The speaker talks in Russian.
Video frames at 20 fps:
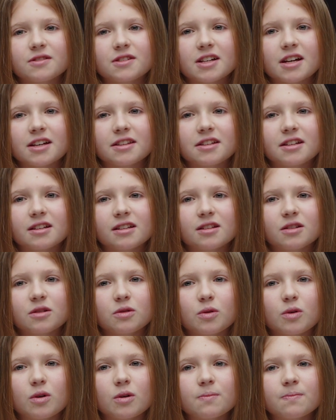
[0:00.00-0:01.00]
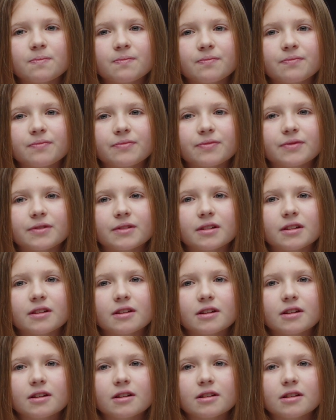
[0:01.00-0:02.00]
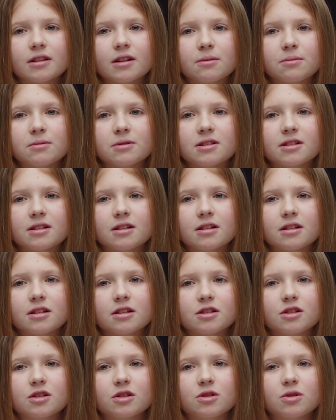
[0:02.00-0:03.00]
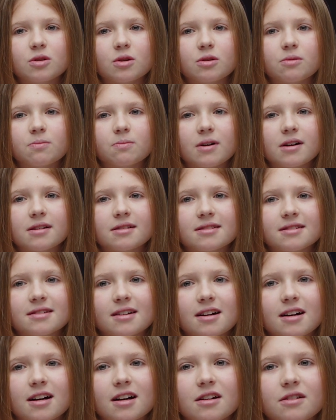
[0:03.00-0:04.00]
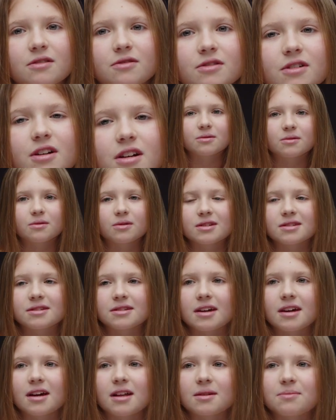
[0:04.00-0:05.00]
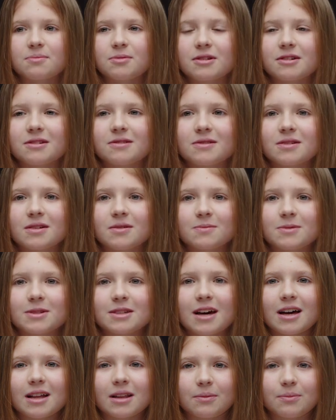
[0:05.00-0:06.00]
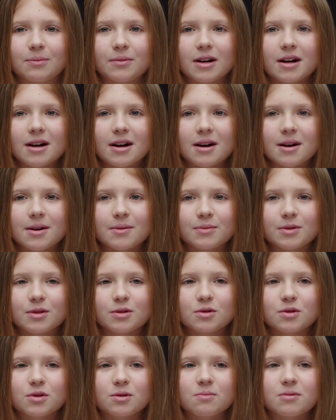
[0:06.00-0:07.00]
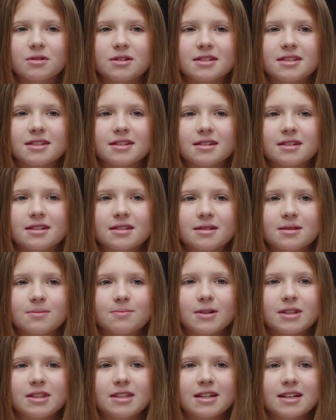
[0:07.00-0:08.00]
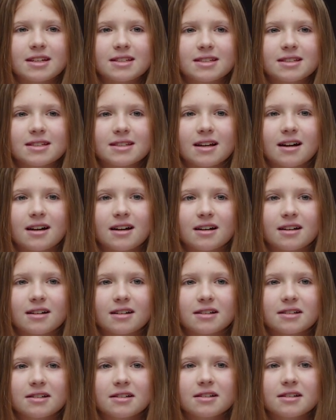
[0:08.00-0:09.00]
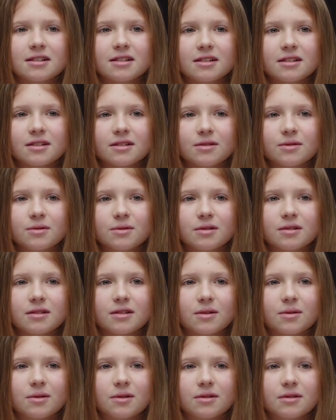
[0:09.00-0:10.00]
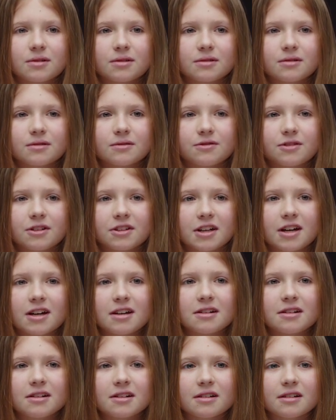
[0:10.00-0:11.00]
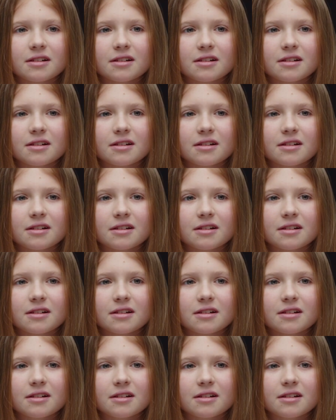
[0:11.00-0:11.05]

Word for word: в театре Линком, там, где режиссер Марк Захаров. Но я стояла перед всем залом, мне нужно было смотреть на, ну, на такой фонарь,